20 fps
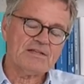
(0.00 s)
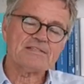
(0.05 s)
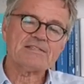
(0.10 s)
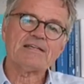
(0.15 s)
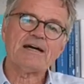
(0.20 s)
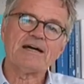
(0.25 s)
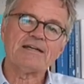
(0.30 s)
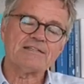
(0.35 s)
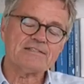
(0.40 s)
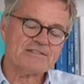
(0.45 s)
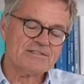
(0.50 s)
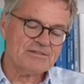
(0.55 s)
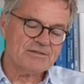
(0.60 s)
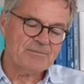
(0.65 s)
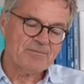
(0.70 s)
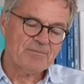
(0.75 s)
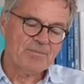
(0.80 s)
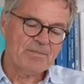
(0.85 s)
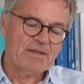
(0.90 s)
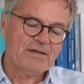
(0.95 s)
Es
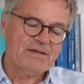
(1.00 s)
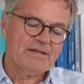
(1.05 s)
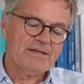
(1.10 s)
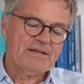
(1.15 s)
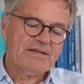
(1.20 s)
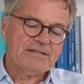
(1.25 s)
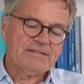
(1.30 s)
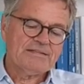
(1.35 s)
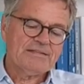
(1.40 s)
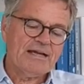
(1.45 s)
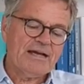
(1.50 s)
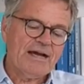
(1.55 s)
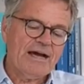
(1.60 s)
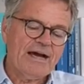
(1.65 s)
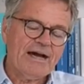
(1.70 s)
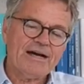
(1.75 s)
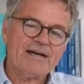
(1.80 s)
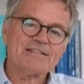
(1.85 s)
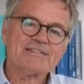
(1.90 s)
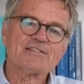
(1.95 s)
heißt Der
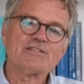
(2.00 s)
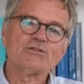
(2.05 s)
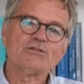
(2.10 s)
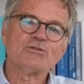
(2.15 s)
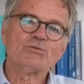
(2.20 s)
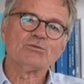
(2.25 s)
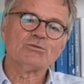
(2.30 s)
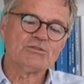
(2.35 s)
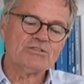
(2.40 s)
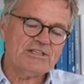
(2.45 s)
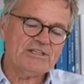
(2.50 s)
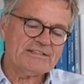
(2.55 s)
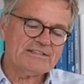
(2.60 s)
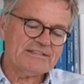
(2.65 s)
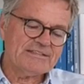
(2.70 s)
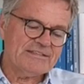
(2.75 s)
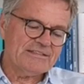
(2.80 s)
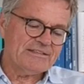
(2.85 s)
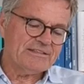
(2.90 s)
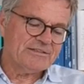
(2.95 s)
Hase und der
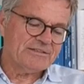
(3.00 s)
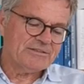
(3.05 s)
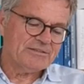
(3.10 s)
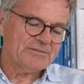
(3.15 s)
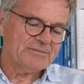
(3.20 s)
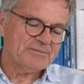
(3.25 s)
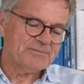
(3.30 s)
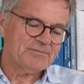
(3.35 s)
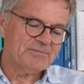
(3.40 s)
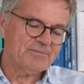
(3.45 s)
Krieg.